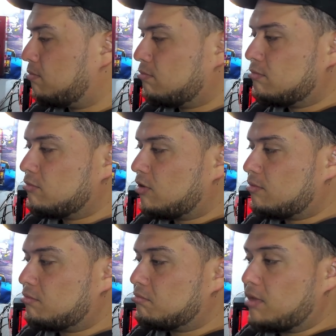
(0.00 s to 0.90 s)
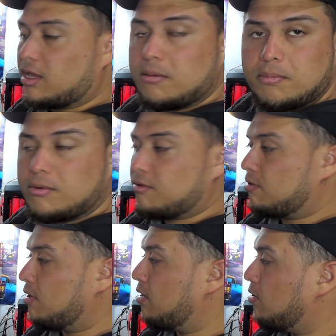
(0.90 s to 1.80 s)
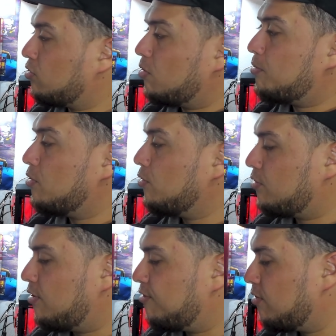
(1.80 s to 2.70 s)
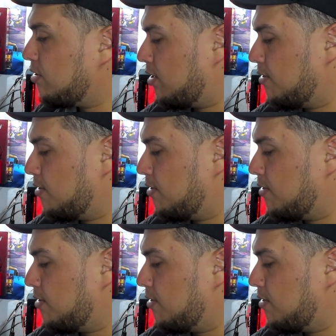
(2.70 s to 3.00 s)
Mm, equipos, eh, otros productos de Zotac